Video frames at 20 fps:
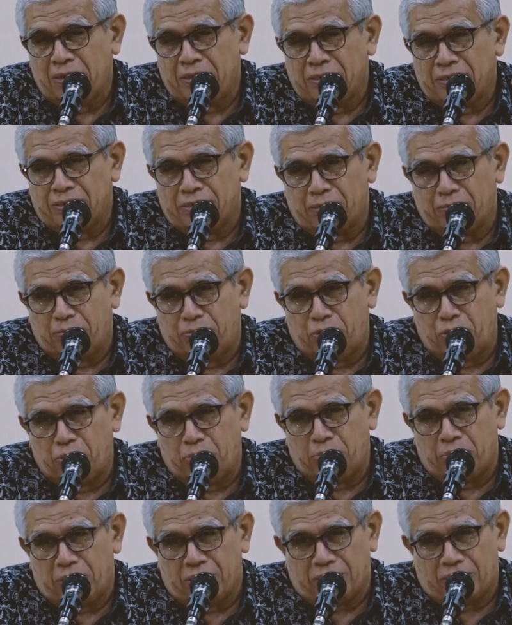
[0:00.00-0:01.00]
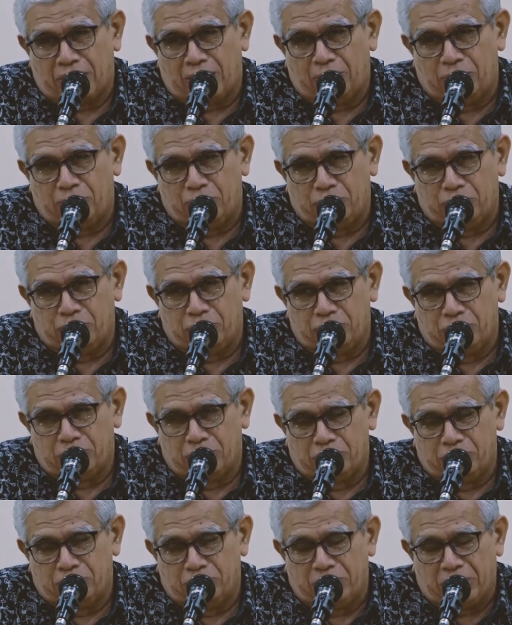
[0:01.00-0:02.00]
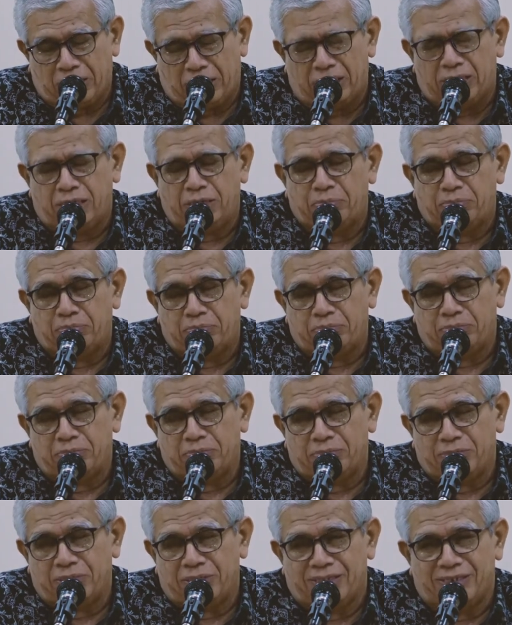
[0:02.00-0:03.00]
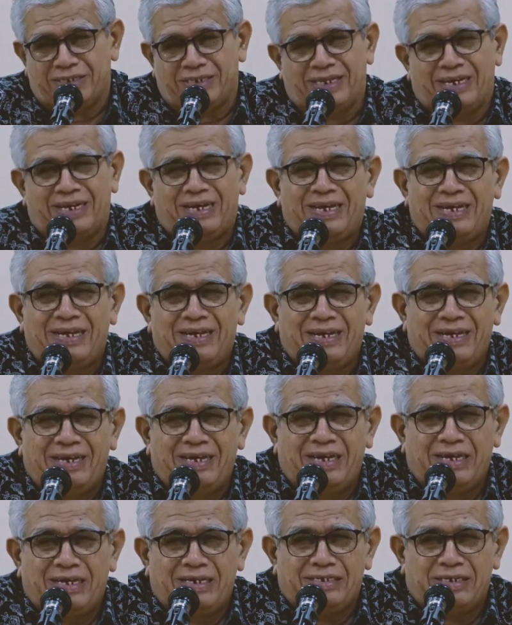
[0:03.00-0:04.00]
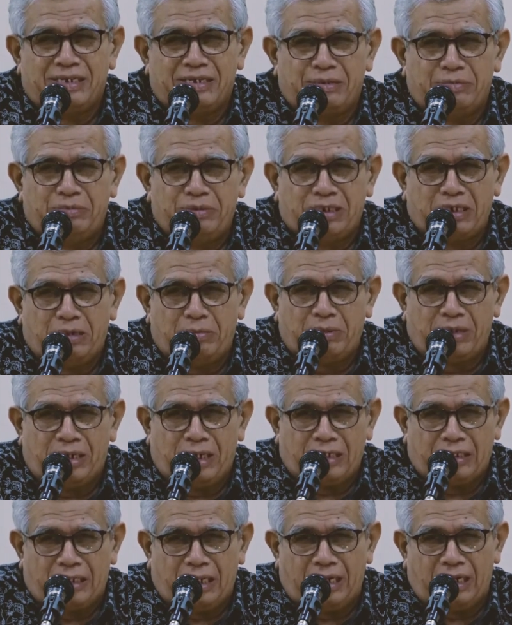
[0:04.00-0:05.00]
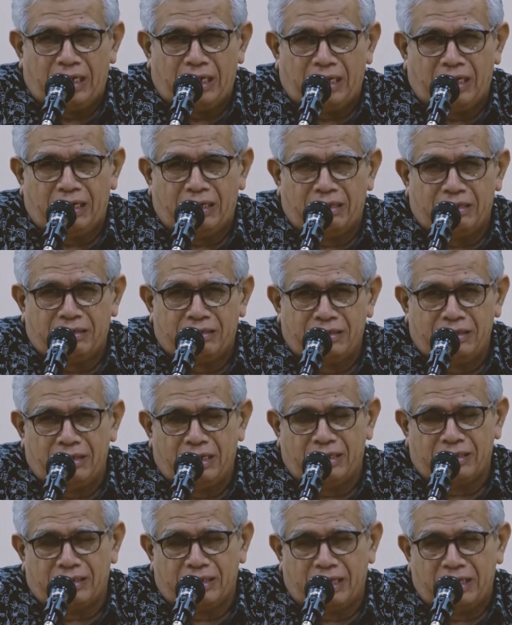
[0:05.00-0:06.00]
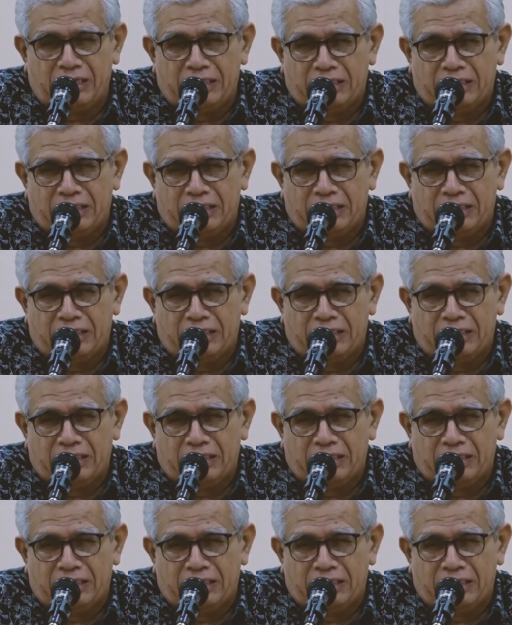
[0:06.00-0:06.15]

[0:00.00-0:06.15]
sebelum matamu berkedip gitu ya. Jadi bisa mendatangkan sehingga saat